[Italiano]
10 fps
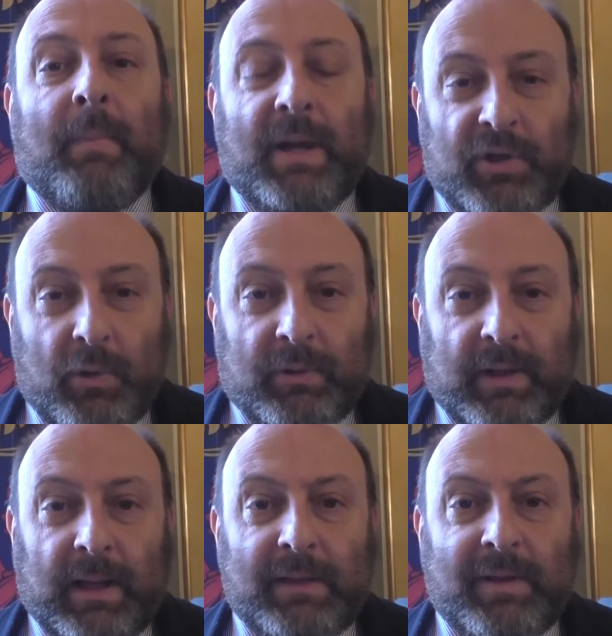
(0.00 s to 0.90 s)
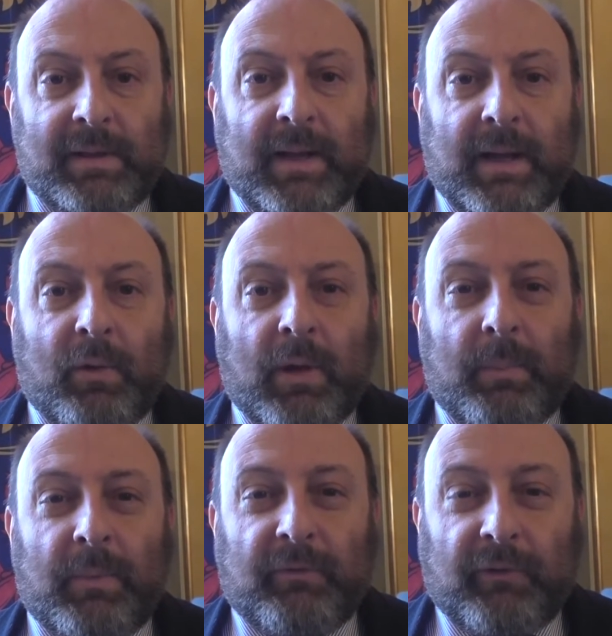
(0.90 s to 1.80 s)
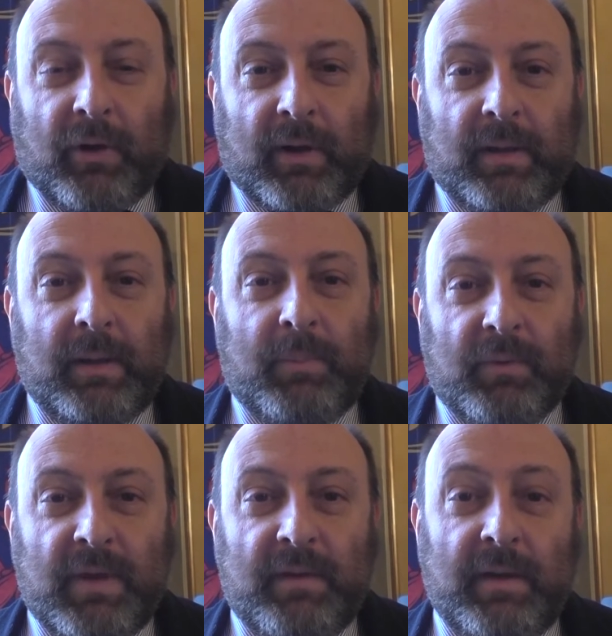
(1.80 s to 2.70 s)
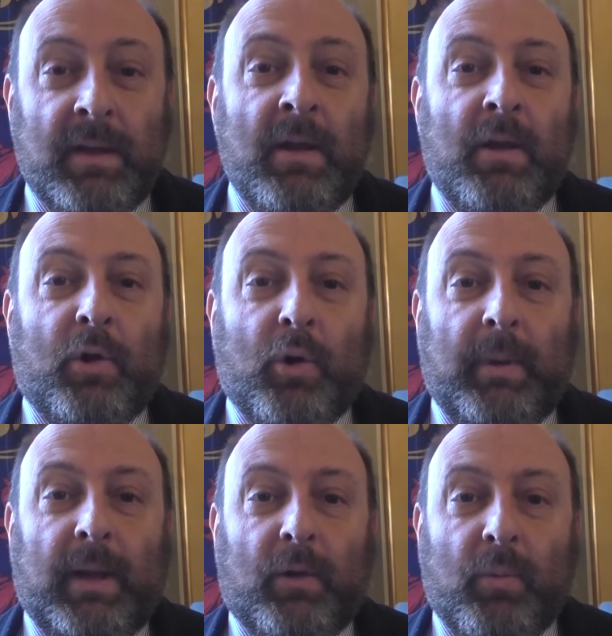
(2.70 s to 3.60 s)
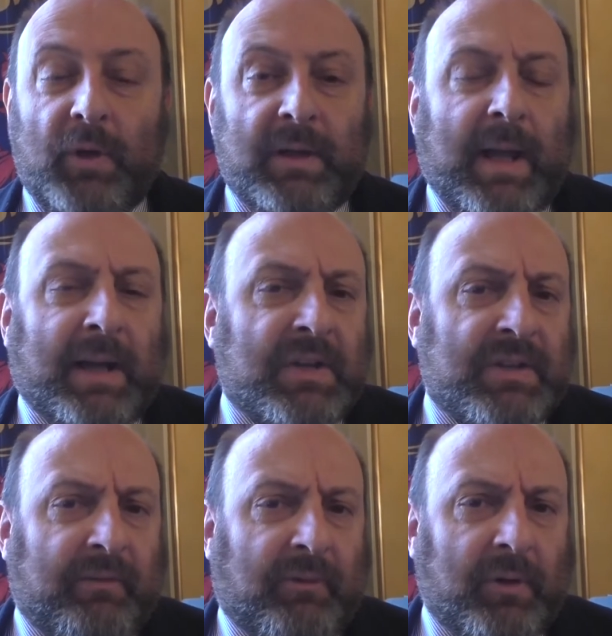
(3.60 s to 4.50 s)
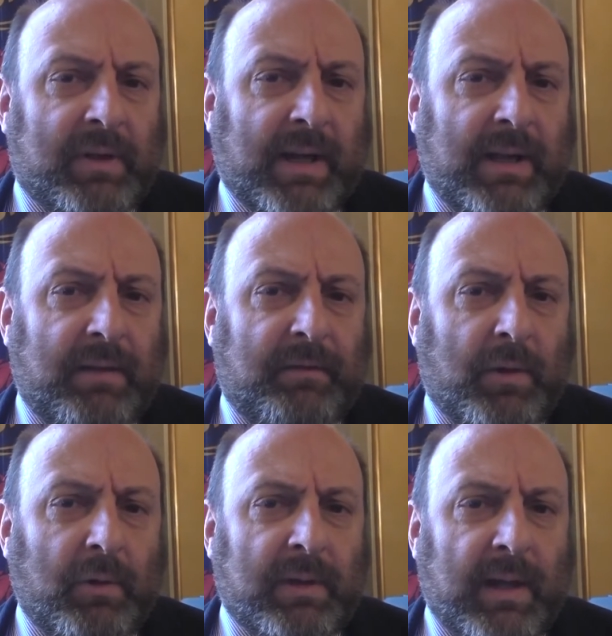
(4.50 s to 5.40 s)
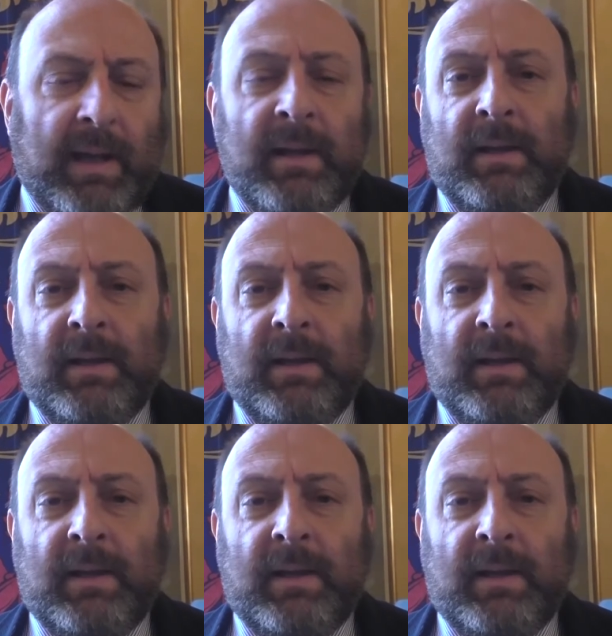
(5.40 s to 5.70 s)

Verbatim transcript: ma ci aiuterà a diventare ancora più forti, più vivi come comunità che sa affrontare le difficoltà